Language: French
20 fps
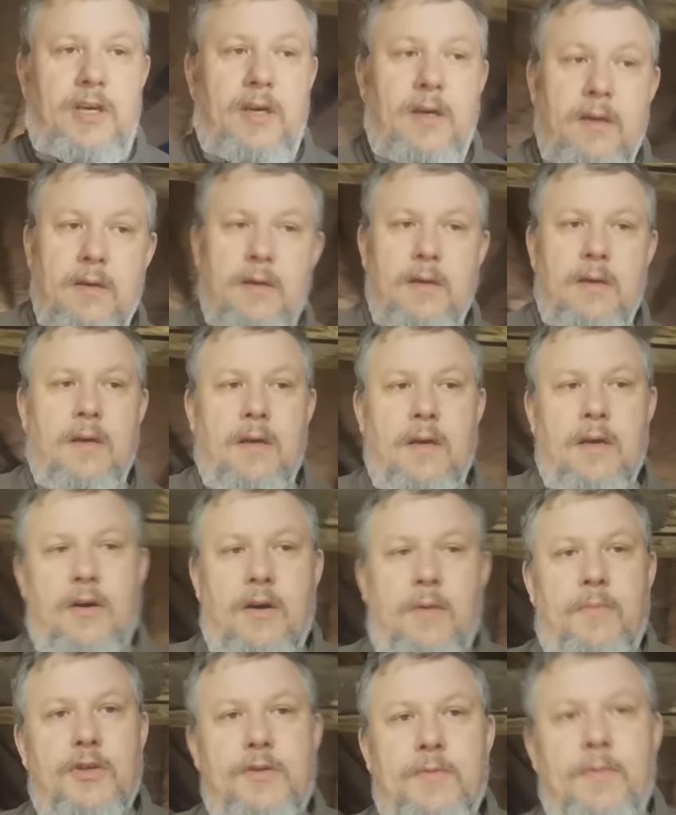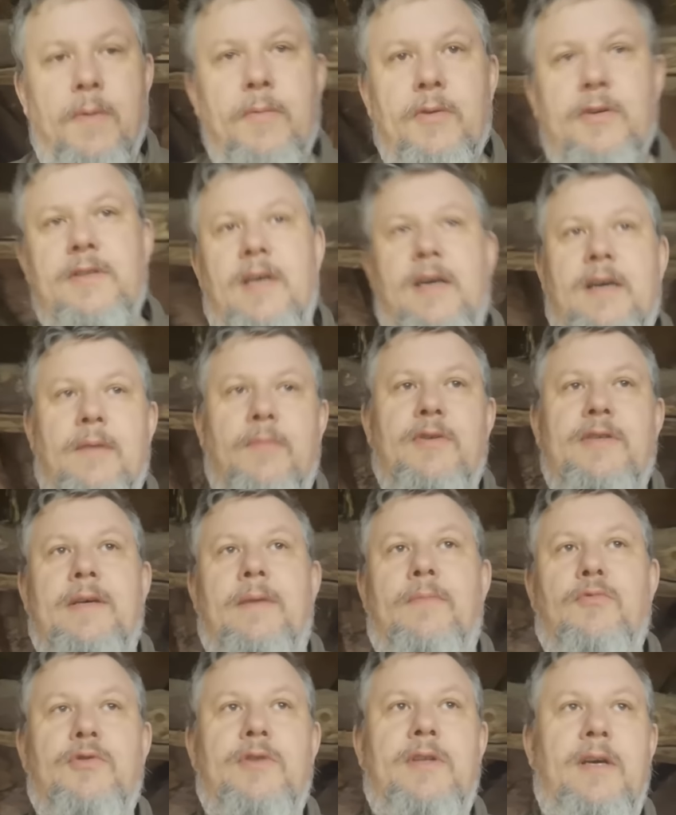chier, comme en ce moment ça
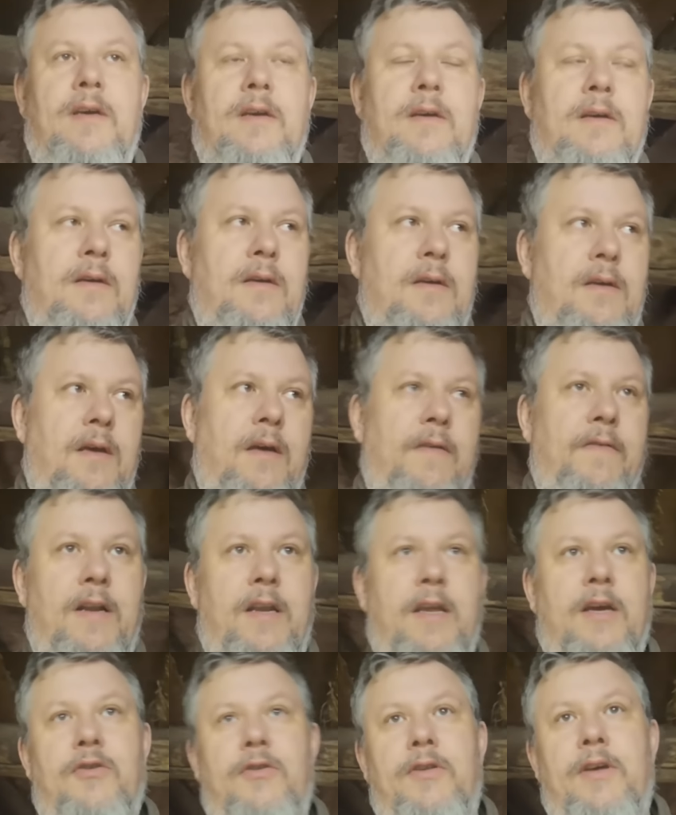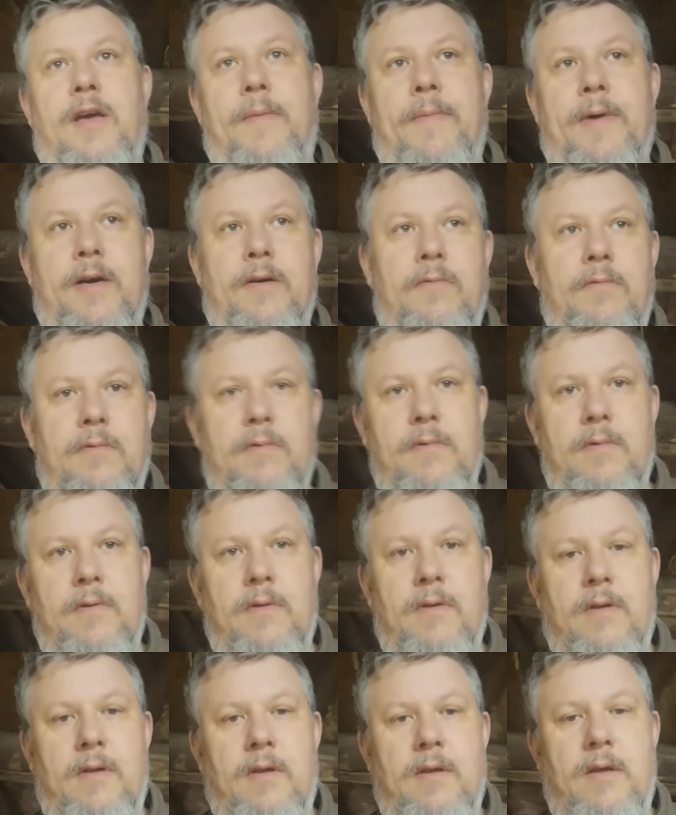commence à monter avec les conneries à Macron,
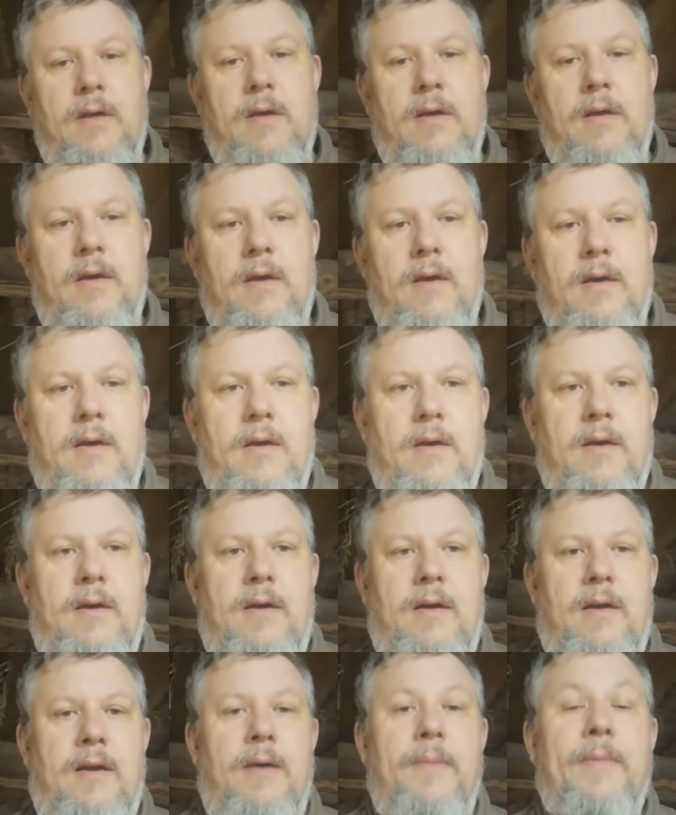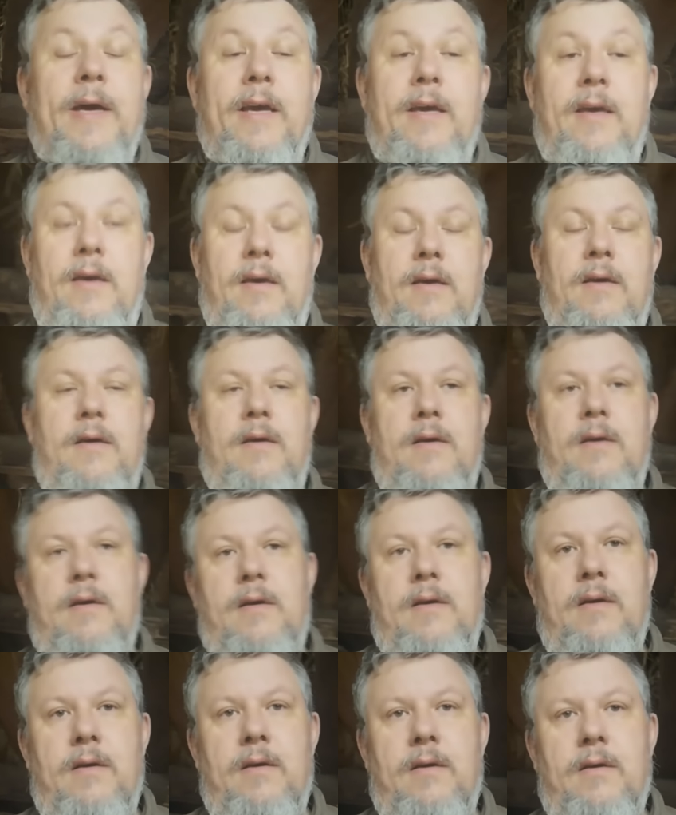les mecs,
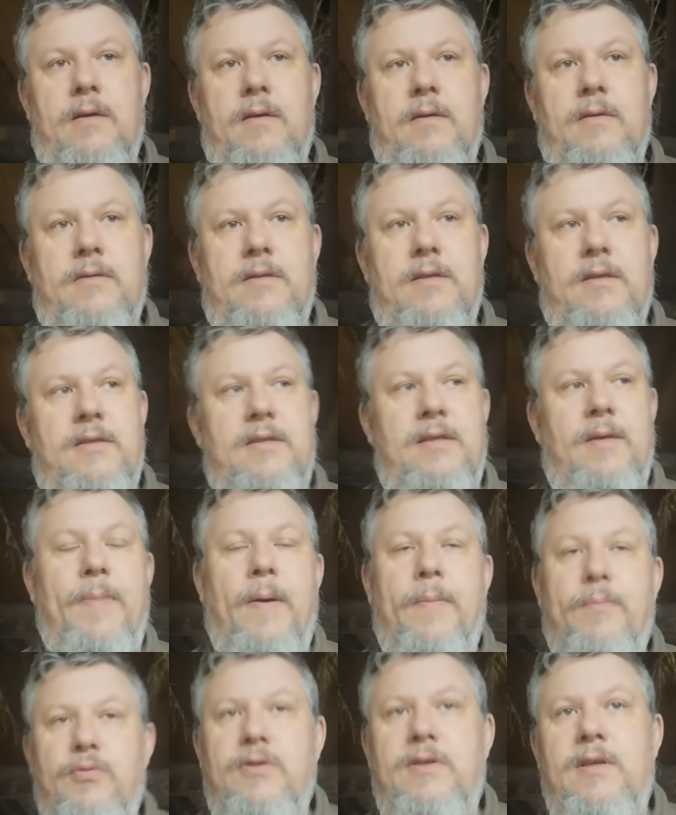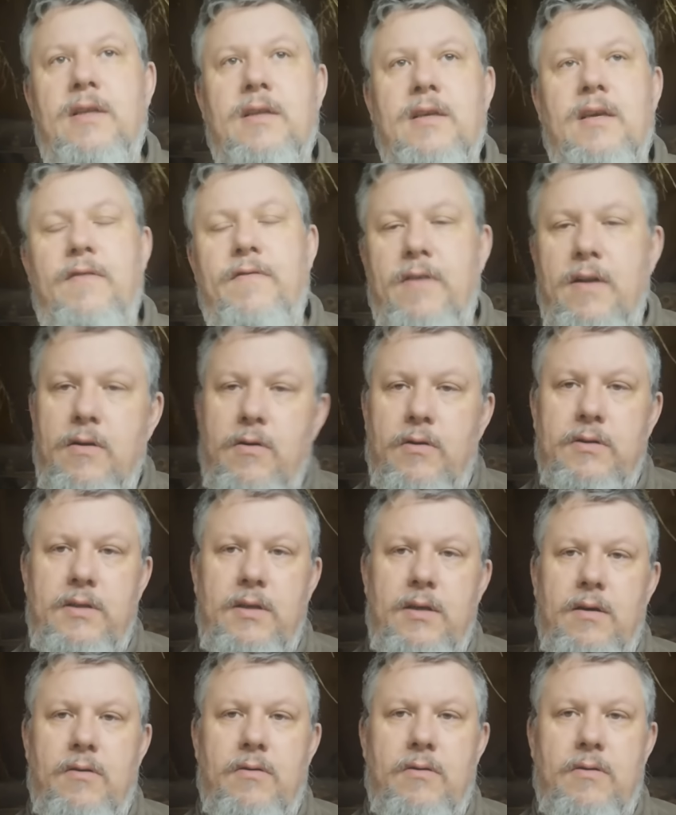c'est pas Poutine qui va leur
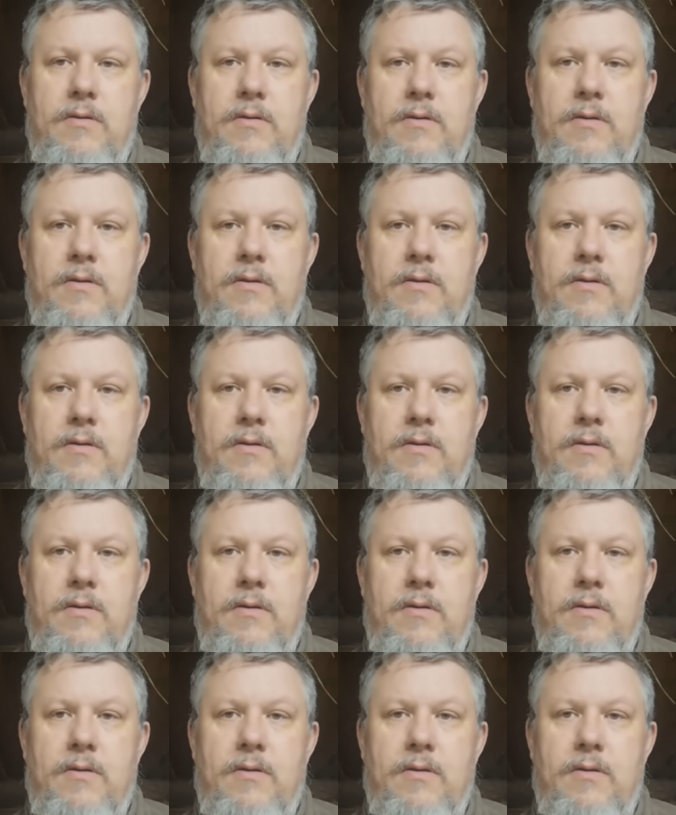dire,